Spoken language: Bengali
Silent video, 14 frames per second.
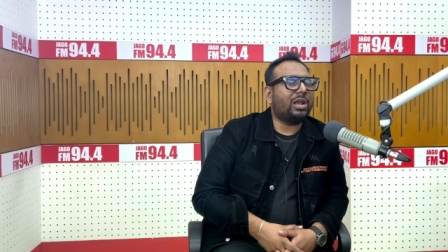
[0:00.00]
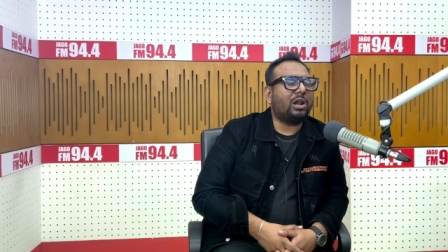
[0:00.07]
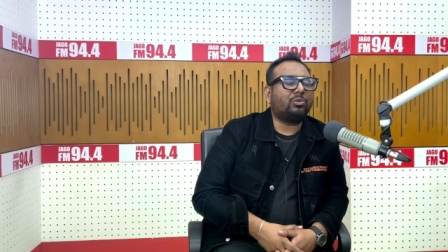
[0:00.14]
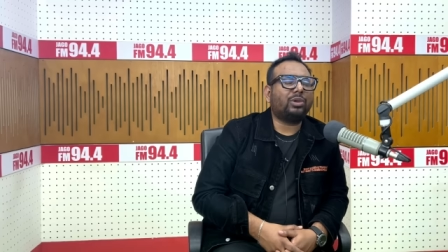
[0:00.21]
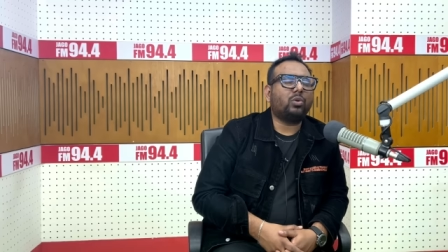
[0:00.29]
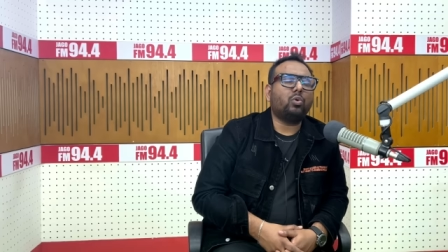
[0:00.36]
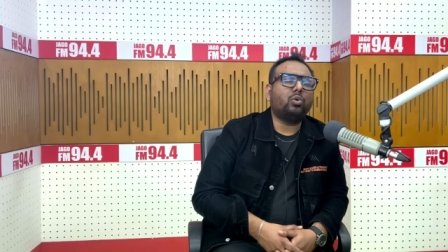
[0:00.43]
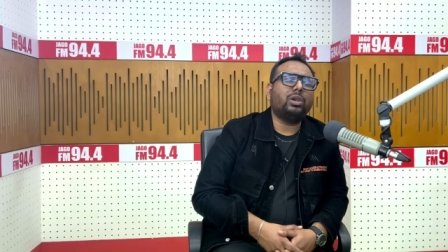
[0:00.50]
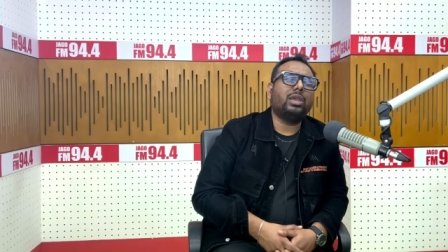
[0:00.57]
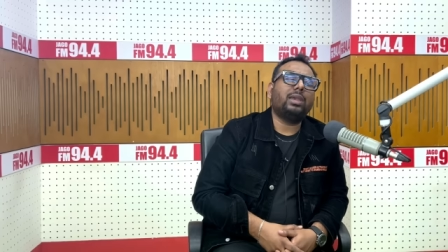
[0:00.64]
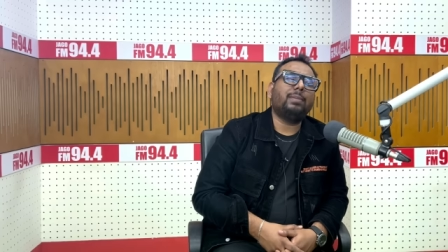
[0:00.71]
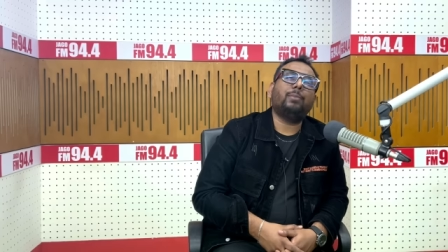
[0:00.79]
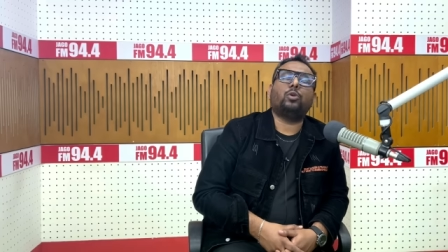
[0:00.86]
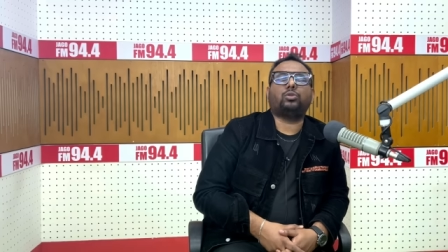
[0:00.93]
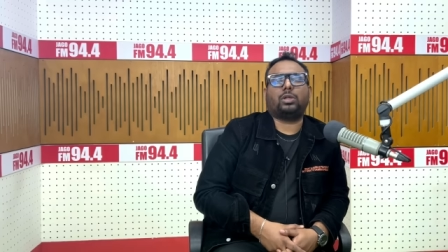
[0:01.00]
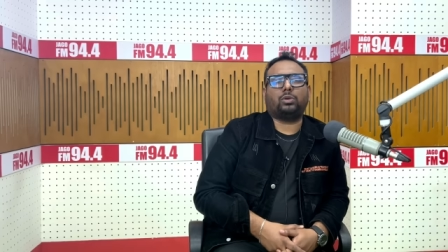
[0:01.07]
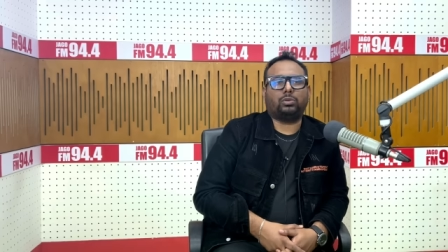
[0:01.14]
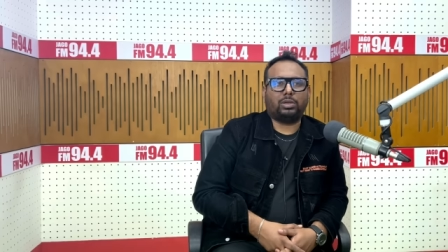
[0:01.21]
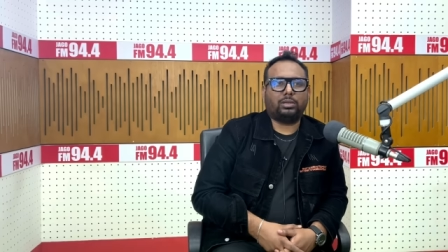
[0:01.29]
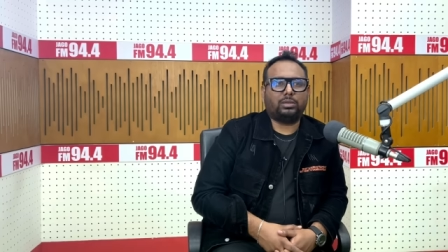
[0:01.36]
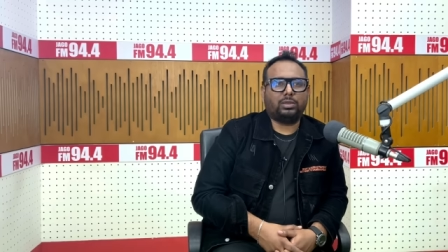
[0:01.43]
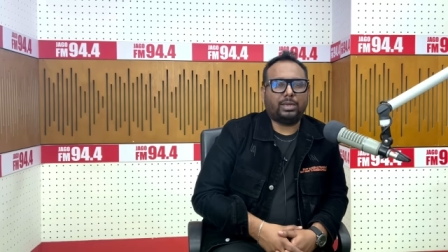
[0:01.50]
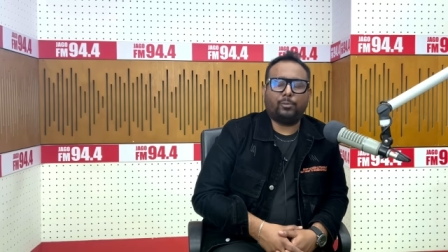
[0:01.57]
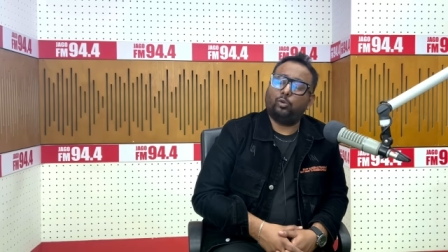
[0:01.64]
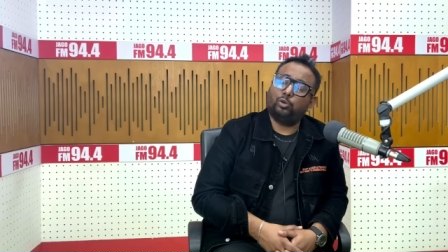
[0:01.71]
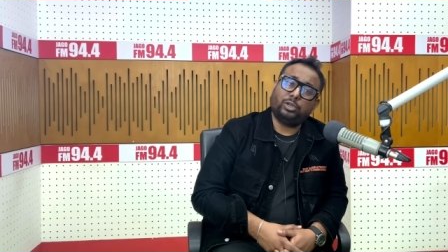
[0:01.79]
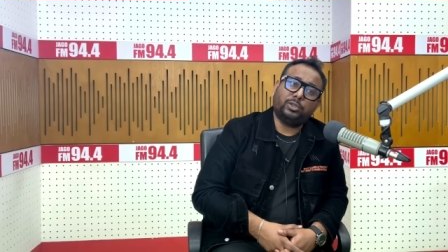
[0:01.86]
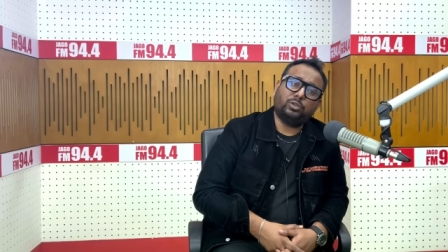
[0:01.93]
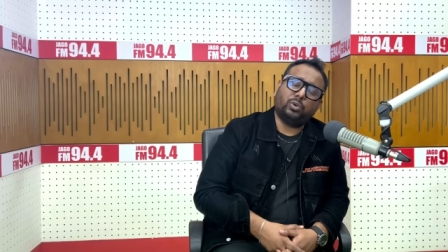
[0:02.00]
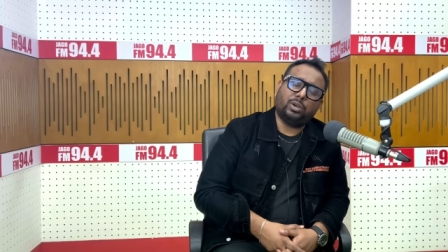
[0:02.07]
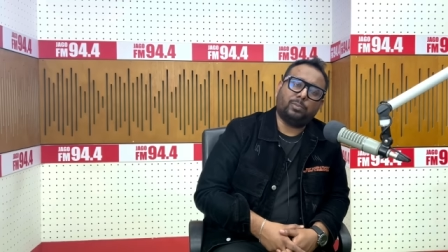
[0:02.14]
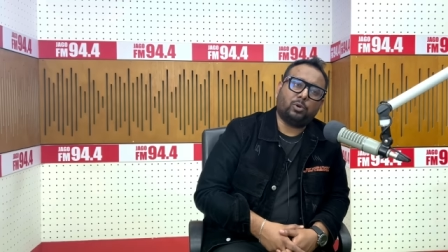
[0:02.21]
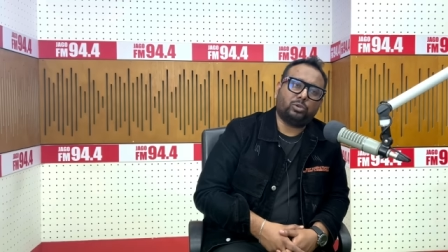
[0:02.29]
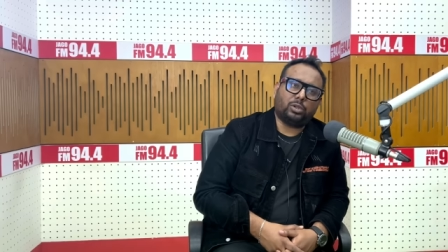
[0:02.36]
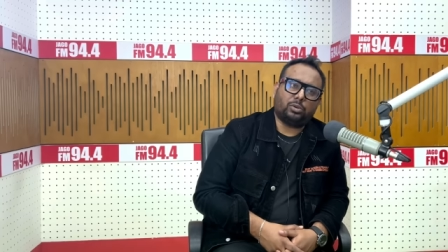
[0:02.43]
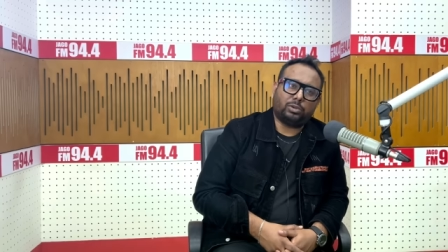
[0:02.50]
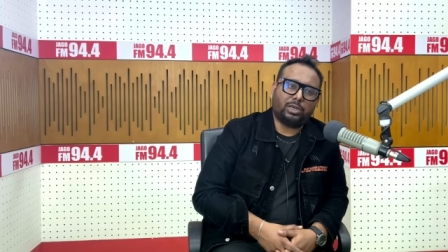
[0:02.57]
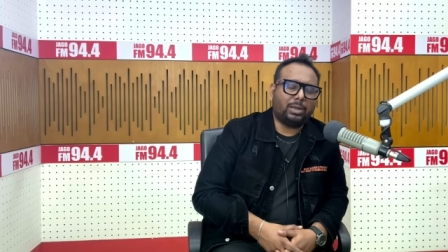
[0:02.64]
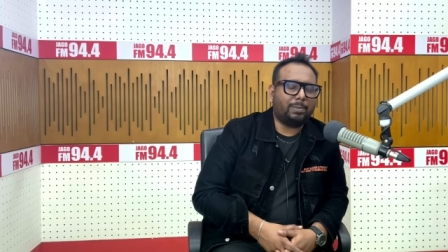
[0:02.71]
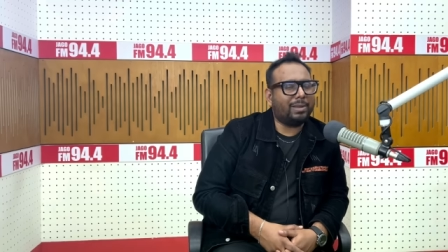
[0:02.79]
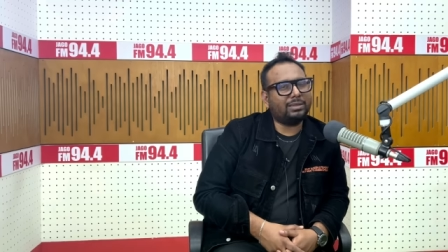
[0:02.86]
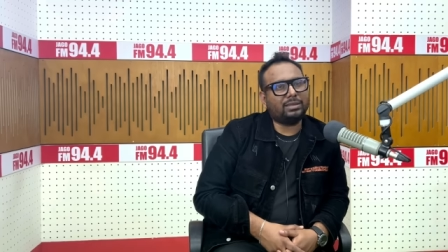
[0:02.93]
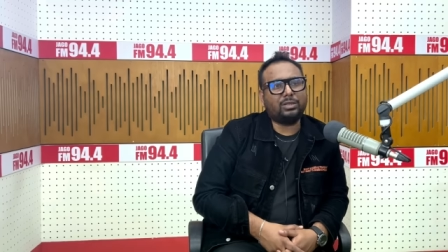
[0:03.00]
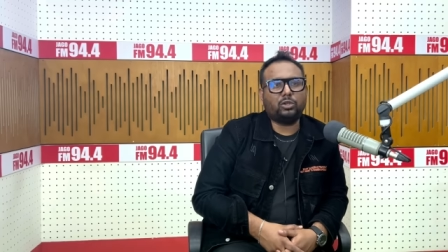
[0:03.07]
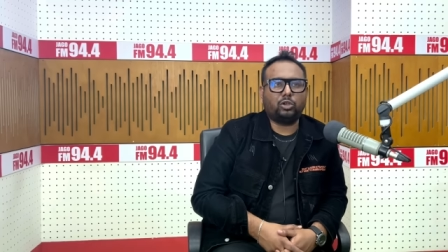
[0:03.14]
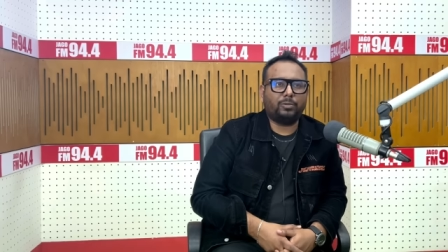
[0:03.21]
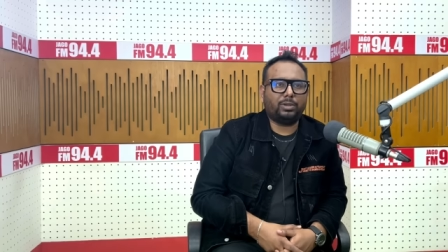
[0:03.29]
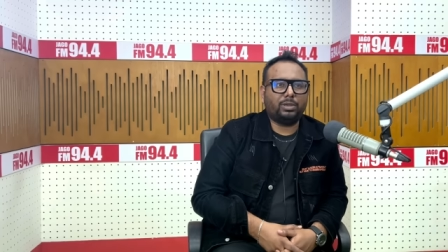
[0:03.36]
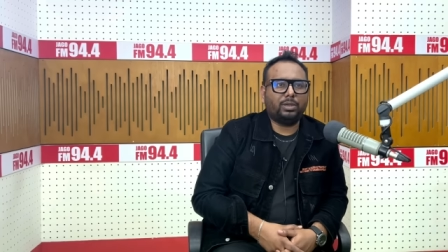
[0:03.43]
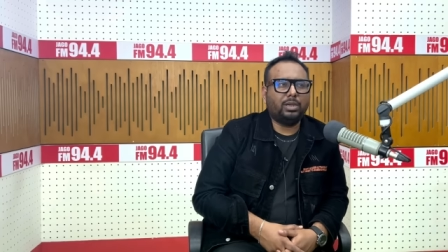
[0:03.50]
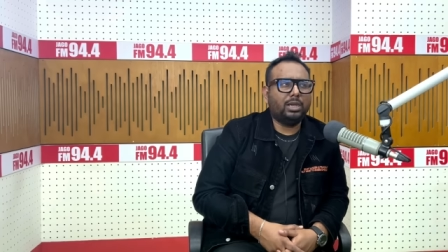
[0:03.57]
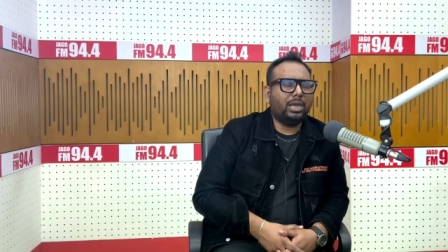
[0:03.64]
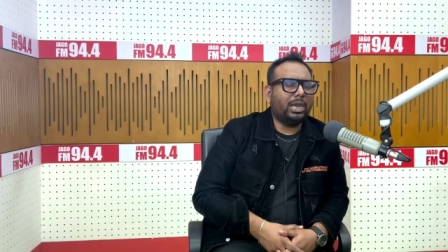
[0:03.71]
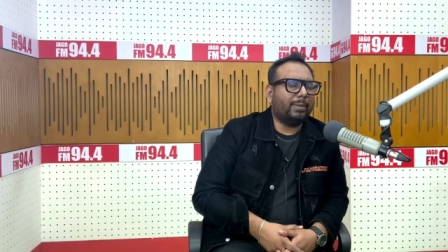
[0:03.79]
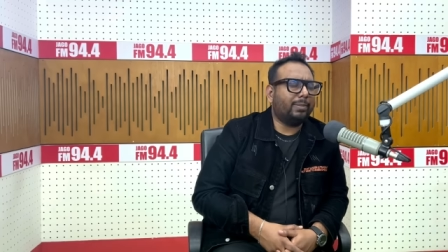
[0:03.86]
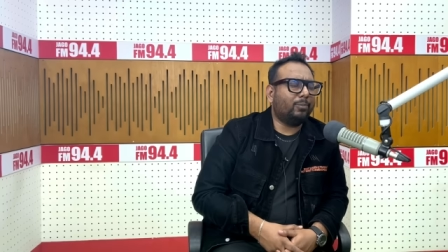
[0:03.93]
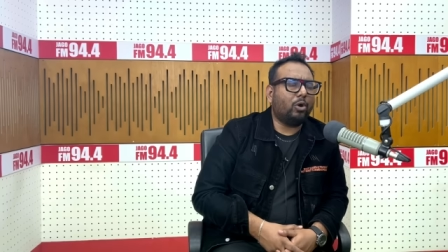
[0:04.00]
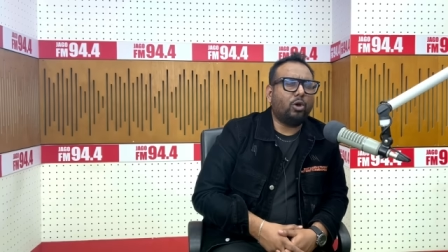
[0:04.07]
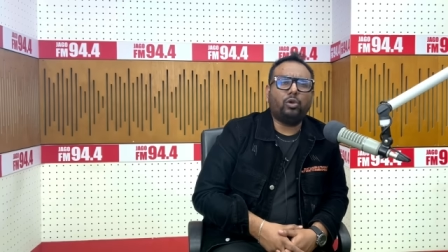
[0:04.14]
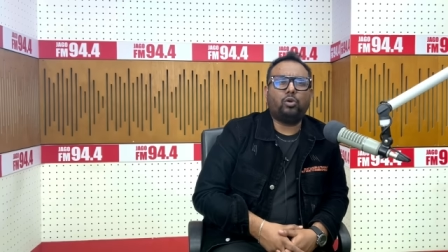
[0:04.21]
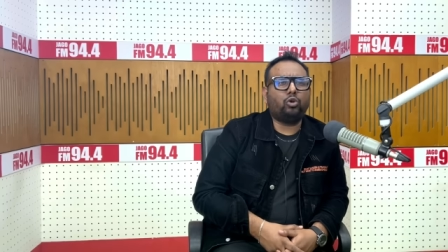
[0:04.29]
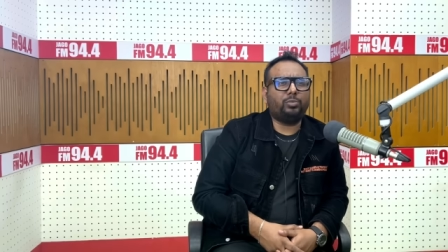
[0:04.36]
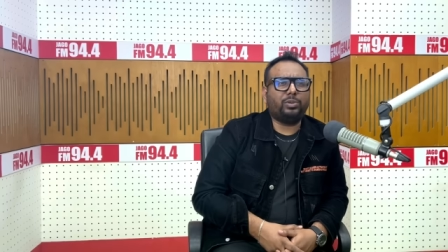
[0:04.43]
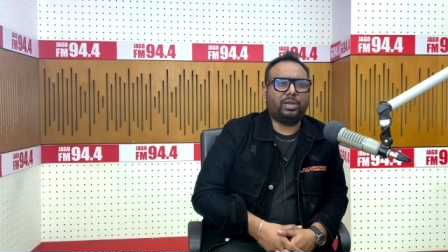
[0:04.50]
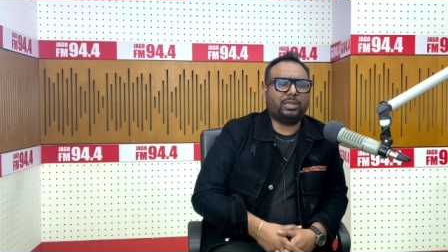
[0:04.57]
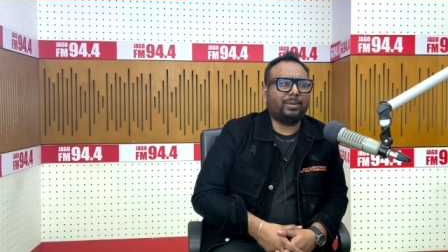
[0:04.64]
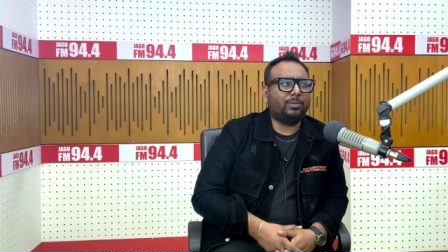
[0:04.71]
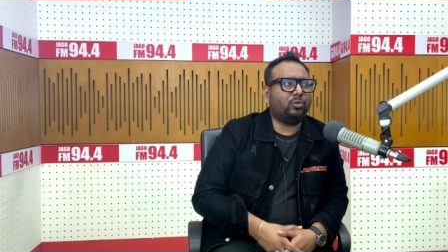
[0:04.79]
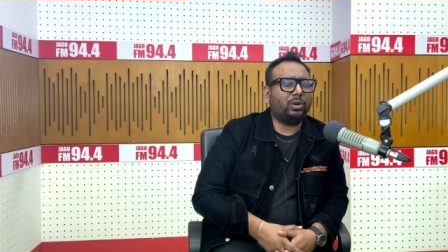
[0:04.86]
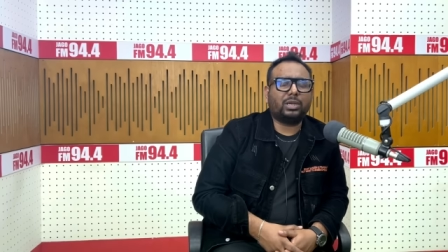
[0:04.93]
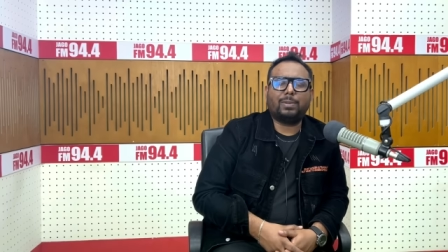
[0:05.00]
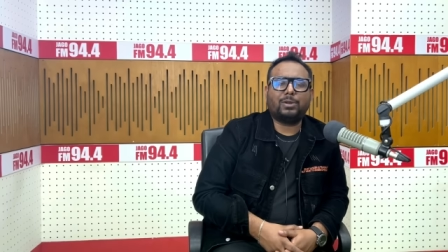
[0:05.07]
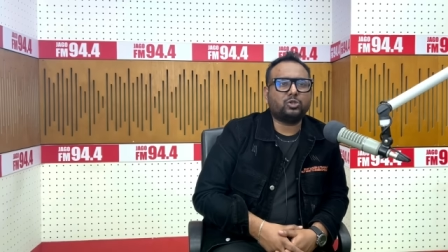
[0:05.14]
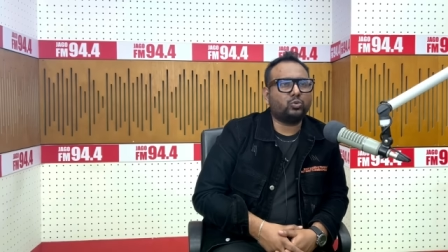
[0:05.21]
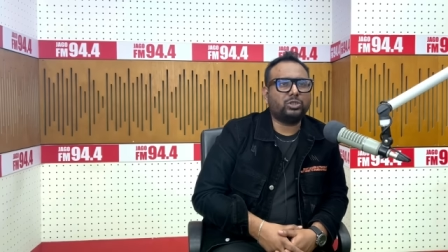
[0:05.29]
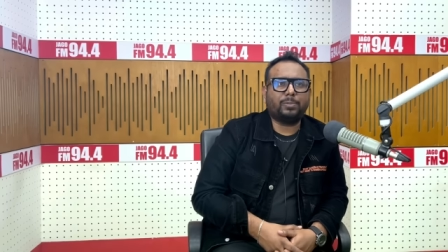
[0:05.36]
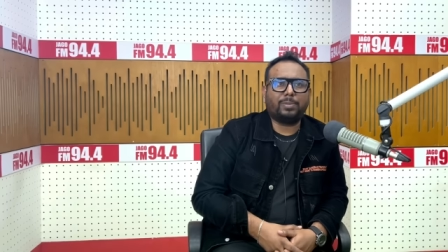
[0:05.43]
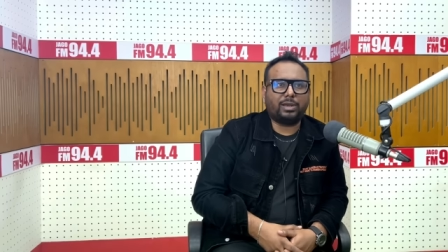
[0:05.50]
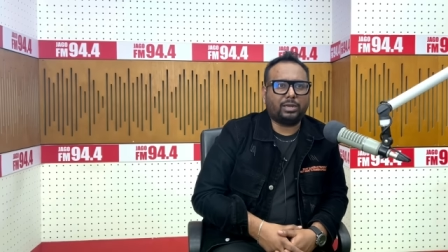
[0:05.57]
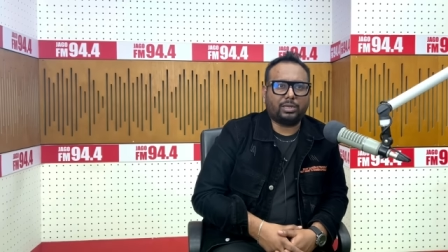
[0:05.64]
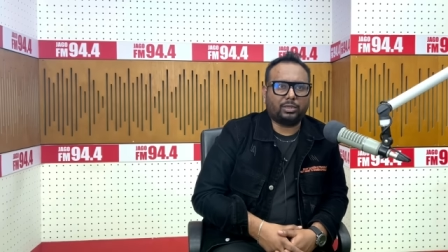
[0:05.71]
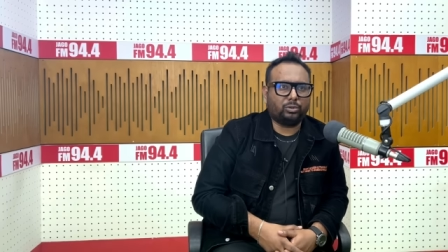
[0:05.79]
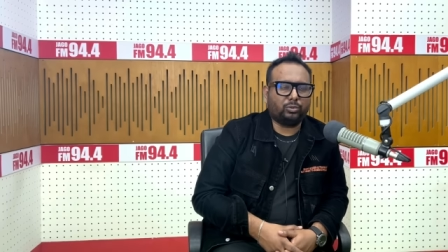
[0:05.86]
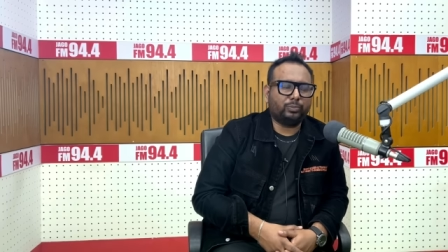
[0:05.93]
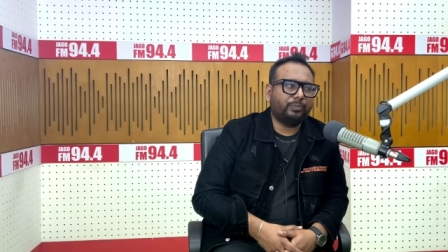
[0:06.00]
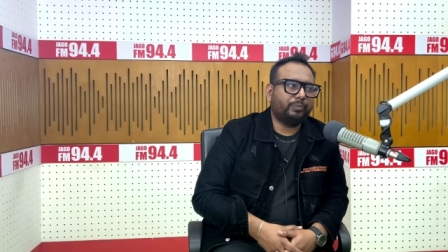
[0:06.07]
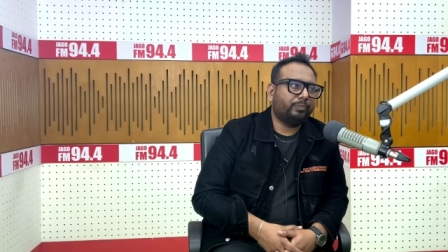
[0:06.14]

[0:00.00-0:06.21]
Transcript: নাটকের অনেক বড় তারকা ওটিটি তো অনেক বড় তারকা এটা মানতেই হবে এবং ভয়ঙ্কর অভিনেতা এবং ওনাকে মানুষ খুঁজে পায় না কিন্তু